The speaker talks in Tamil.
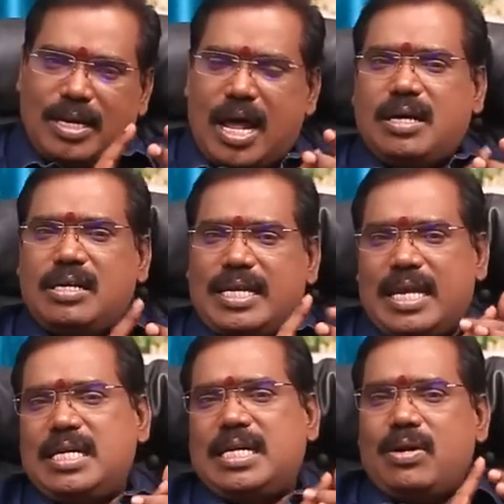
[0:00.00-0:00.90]
ராகு
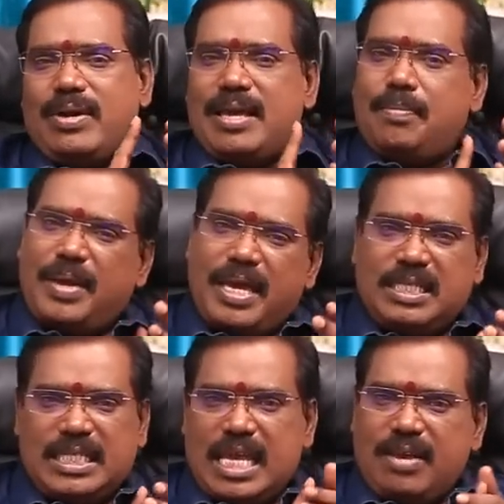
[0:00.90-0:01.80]
கேதுக்களுடைய
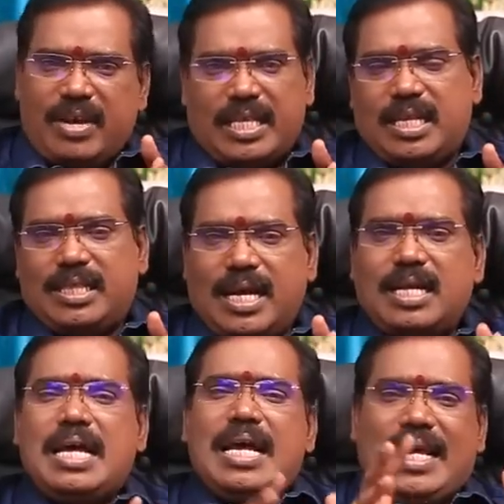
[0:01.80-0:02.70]
பெயர்ச்சியை
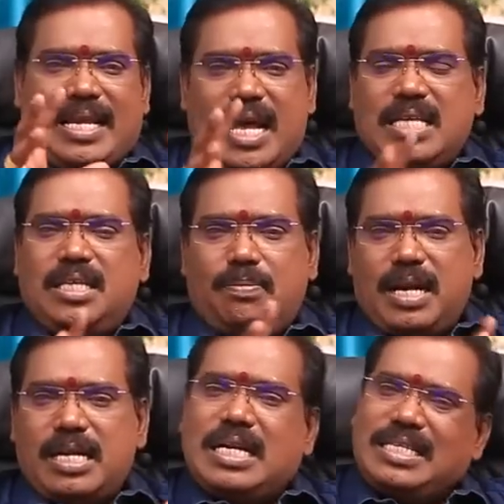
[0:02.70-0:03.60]
வைத்துத்தான் ராசி
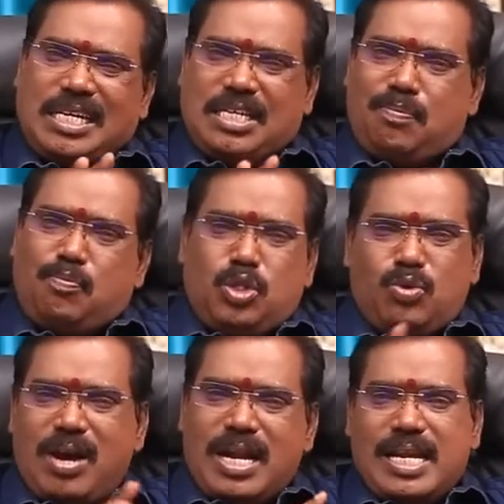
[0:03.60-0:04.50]
பலன்கள் சற்று
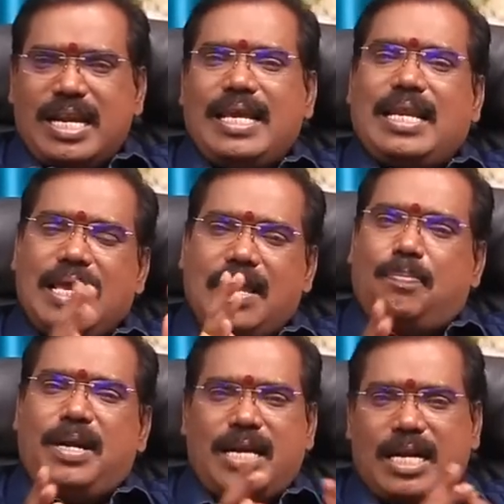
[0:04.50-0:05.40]
பொதுவான நிலையில் எப்படி